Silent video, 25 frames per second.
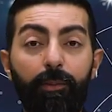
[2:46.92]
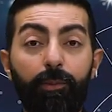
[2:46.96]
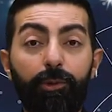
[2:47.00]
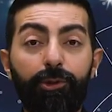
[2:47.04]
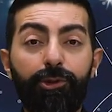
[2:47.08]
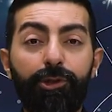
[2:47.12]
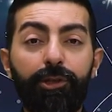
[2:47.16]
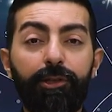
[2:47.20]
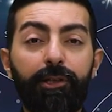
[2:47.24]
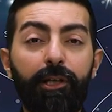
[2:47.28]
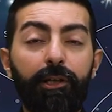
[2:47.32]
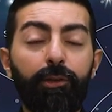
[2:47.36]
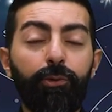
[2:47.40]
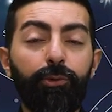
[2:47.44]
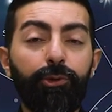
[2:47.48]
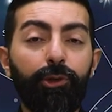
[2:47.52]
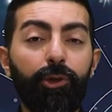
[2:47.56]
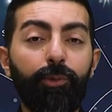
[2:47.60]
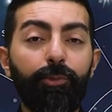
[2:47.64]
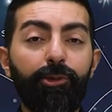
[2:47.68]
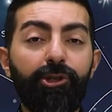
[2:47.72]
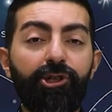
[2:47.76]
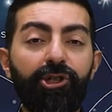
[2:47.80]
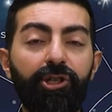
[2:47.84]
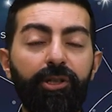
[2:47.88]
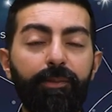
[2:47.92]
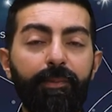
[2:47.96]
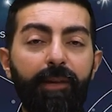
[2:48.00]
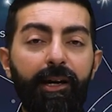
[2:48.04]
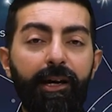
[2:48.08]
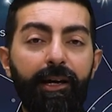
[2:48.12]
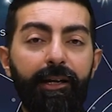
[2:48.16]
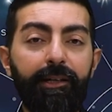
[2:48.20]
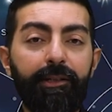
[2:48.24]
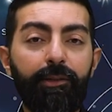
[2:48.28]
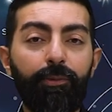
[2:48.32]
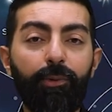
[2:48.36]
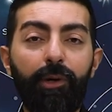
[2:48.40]
برج الدلو يوم
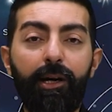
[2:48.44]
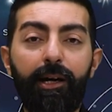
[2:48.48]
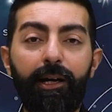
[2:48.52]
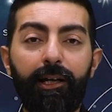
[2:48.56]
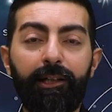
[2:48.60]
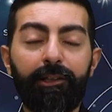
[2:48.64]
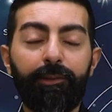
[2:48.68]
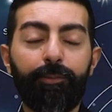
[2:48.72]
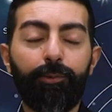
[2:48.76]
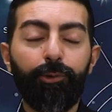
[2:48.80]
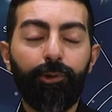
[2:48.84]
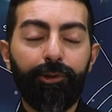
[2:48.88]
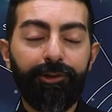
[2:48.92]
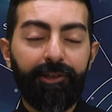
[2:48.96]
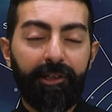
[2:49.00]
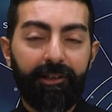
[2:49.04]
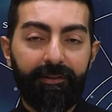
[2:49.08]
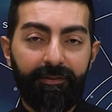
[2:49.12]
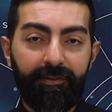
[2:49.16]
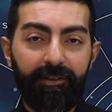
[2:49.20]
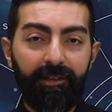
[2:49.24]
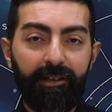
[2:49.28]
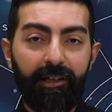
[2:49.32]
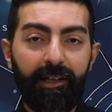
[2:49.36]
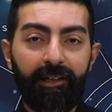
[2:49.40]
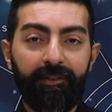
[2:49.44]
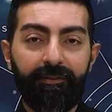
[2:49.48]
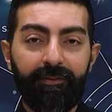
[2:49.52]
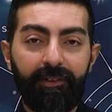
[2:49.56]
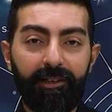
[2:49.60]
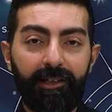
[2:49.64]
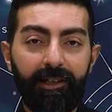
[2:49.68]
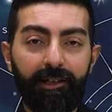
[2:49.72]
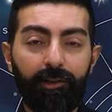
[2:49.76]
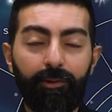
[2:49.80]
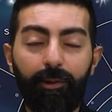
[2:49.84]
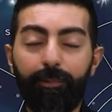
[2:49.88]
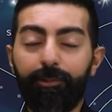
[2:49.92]
اجتماعي واعد بيوعدك فيه
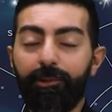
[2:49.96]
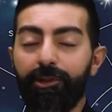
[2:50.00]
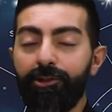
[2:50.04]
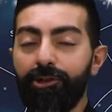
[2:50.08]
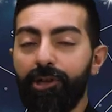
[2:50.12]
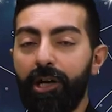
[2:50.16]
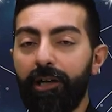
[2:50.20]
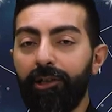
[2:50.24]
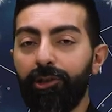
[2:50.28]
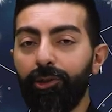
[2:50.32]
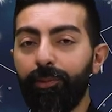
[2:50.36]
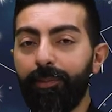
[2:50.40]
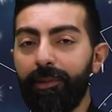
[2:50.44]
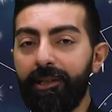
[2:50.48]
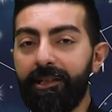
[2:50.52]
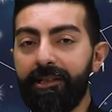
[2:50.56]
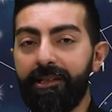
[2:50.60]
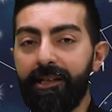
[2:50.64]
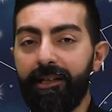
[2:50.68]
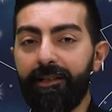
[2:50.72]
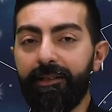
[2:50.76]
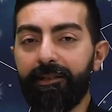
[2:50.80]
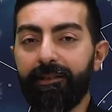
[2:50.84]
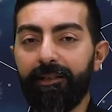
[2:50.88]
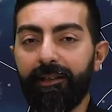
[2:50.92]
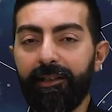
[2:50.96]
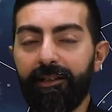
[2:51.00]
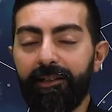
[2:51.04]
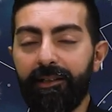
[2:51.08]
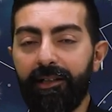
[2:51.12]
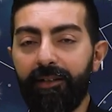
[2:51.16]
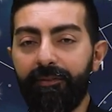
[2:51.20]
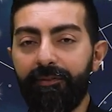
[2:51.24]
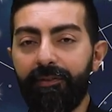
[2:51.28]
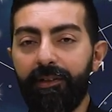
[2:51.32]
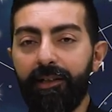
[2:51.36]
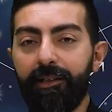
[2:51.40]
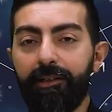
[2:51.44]
الفلك وبتنجح اليوم بإزالة
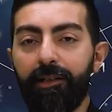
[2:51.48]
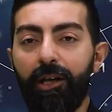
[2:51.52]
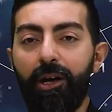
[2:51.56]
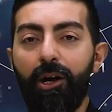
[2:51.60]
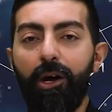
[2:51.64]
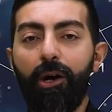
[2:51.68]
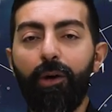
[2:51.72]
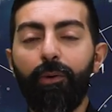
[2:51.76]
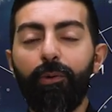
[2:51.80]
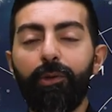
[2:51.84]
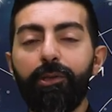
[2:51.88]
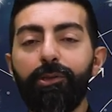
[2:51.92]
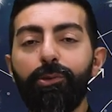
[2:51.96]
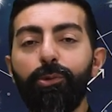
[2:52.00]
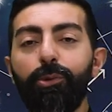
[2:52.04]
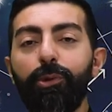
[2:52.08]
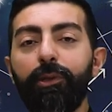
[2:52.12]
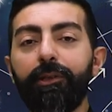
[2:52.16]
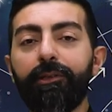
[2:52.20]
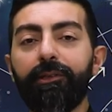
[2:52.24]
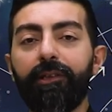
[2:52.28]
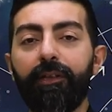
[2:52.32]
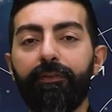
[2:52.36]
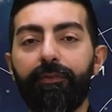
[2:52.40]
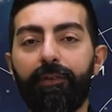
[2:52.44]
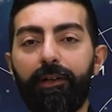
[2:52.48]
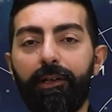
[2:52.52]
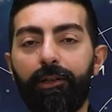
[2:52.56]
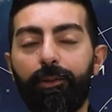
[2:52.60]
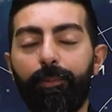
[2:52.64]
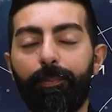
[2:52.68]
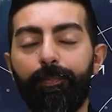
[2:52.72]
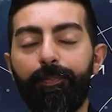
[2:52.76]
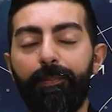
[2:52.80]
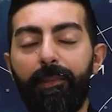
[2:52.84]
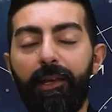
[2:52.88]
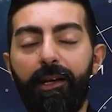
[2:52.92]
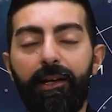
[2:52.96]
الخلافات وسوء التفاهم
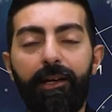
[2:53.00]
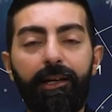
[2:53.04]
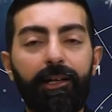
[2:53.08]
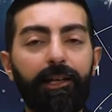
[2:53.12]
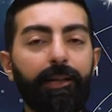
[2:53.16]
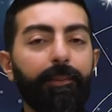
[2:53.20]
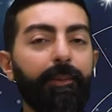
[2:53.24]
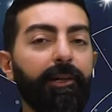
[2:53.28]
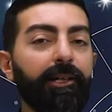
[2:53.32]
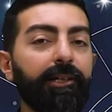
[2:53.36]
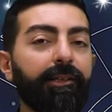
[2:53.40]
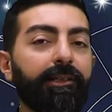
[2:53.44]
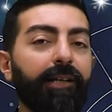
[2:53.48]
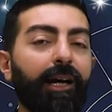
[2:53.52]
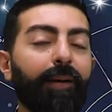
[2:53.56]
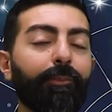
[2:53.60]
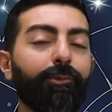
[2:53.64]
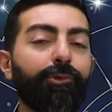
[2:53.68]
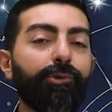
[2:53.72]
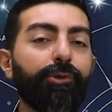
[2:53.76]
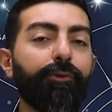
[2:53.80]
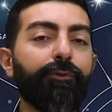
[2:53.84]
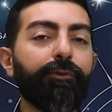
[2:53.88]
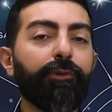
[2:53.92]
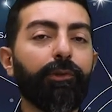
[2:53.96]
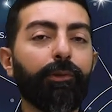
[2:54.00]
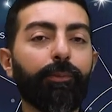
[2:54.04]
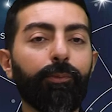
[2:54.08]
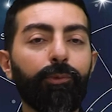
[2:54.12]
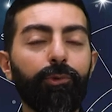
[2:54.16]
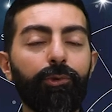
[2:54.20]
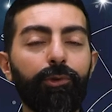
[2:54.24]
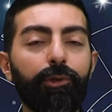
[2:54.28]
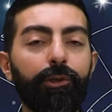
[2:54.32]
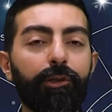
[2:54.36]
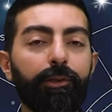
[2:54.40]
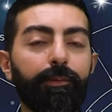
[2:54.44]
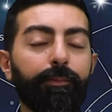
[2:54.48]
كمان أنت عم تشوف
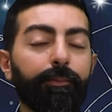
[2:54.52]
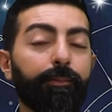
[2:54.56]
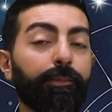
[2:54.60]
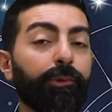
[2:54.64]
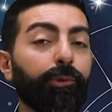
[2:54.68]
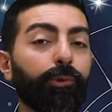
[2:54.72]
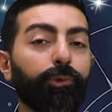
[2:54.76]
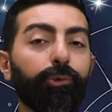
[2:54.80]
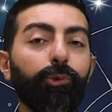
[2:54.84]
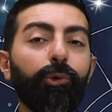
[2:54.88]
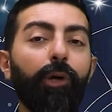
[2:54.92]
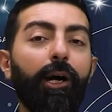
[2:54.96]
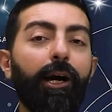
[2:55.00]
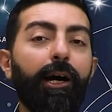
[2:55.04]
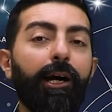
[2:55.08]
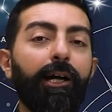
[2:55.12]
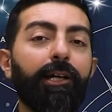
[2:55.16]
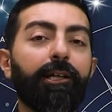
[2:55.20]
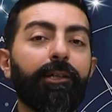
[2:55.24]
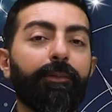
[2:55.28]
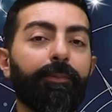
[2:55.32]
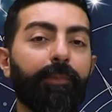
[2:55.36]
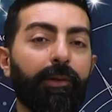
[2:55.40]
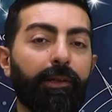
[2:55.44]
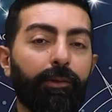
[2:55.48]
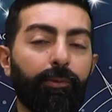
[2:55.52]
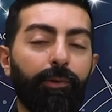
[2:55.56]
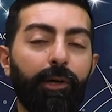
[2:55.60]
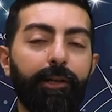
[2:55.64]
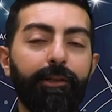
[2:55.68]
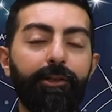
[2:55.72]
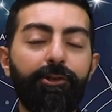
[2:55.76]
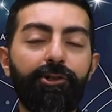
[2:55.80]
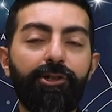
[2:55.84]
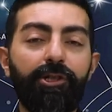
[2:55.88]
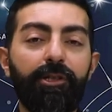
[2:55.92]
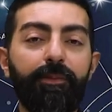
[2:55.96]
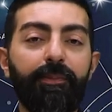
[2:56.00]
الأمور بوضوح أكبر وهذا
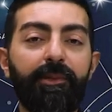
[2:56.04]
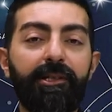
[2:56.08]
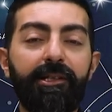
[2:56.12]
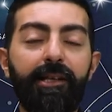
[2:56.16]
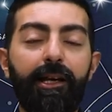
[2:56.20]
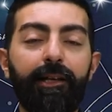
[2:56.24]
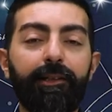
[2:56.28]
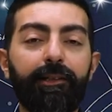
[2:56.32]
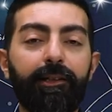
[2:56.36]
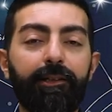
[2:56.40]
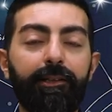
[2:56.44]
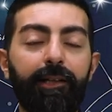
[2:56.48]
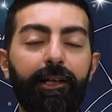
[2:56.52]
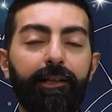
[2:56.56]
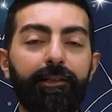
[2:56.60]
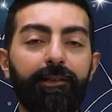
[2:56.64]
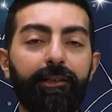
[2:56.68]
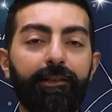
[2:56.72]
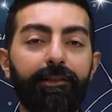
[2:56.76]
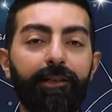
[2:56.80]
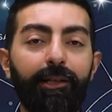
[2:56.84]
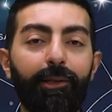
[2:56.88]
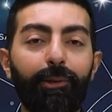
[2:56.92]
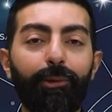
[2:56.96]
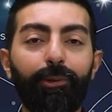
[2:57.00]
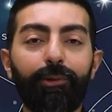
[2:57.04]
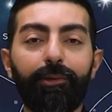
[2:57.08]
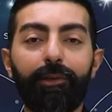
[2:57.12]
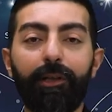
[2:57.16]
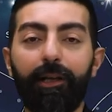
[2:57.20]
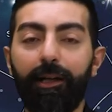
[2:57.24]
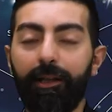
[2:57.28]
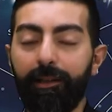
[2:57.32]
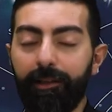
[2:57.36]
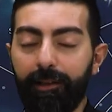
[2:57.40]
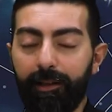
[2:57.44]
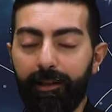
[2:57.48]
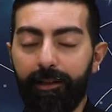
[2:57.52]
الشيء بيساعدك لحتى تاخذ
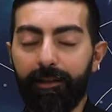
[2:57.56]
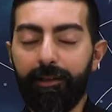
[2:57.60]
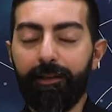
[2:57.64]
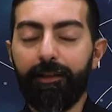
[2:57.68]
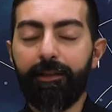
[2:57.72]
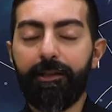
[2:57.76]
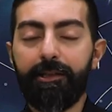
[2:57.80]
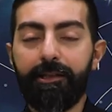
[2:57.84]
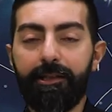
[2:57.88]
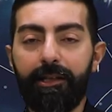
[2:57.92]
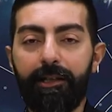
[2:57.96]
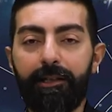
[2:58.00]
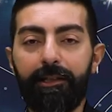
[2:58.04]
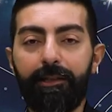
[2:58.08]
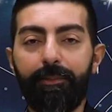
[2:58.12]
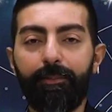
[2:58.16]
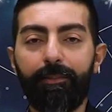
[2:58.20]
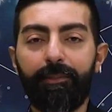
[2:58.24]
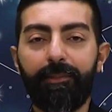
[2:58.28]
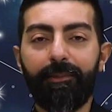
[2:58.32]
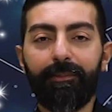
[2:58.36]
القرار السليم